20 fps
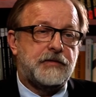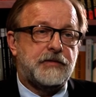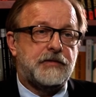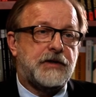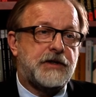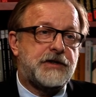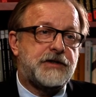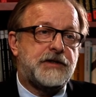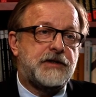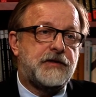Y,
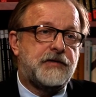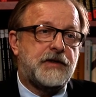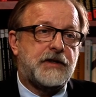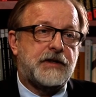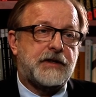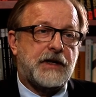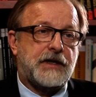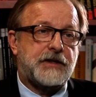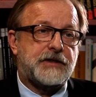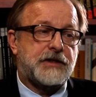
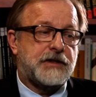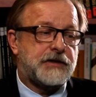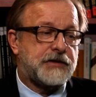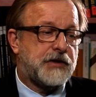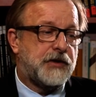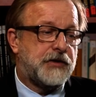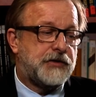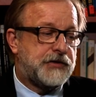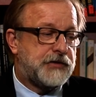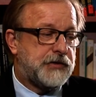właściwie tak się
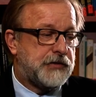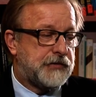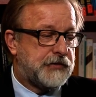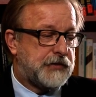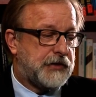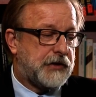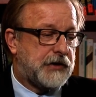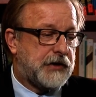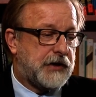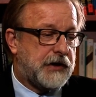skończył
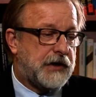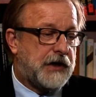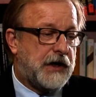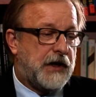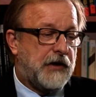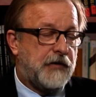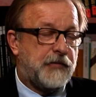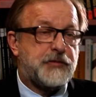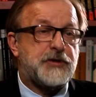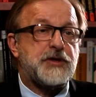trochę
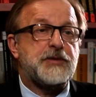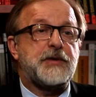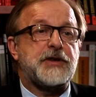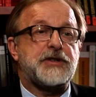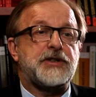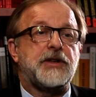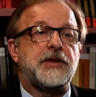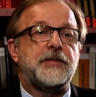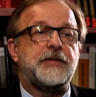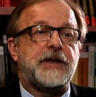w
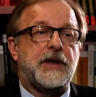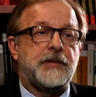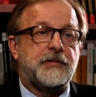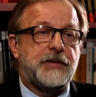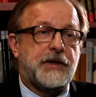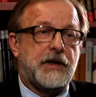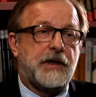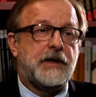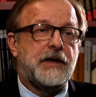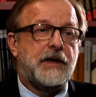przyspieszonym
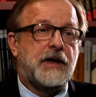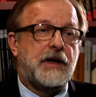tempie.